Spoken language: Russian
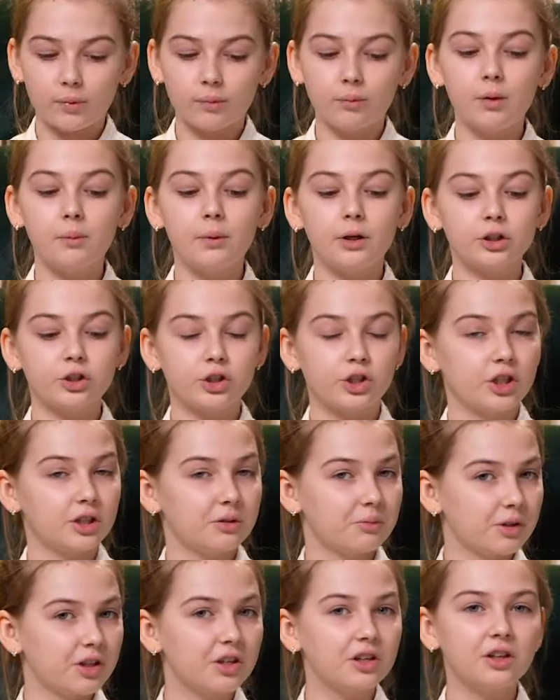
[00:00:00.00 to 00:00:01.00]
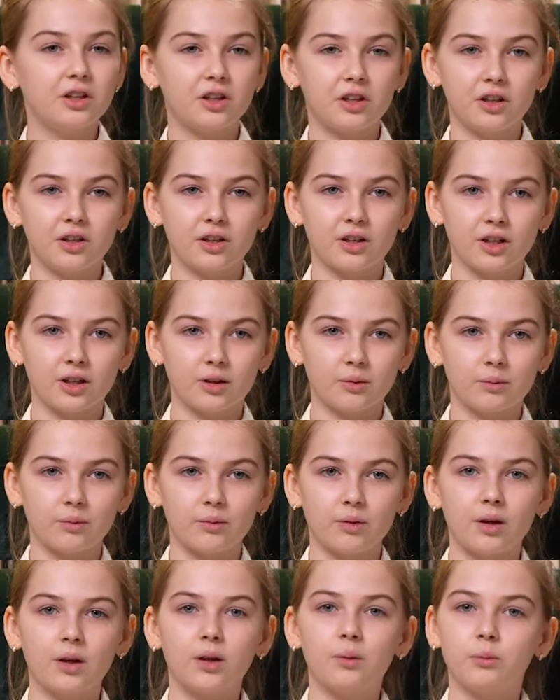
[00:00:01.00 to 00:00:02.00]
Мы молчим, хихикаем,
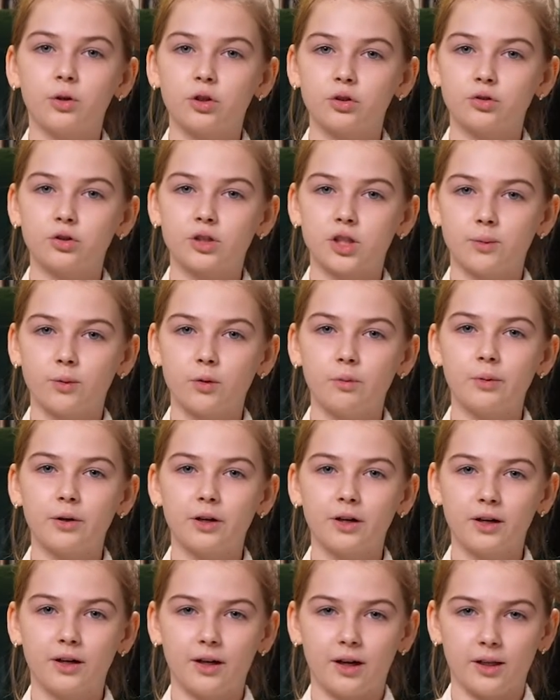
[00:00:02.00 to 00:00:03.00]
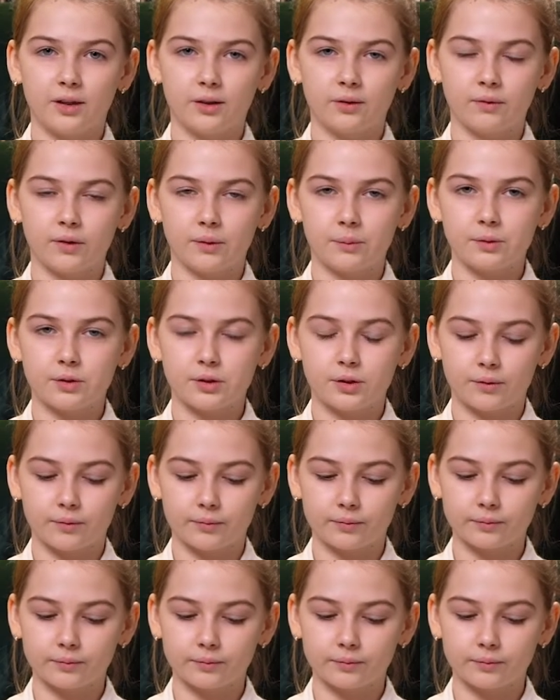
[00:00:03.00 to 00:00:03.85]
между собой переглядываемся.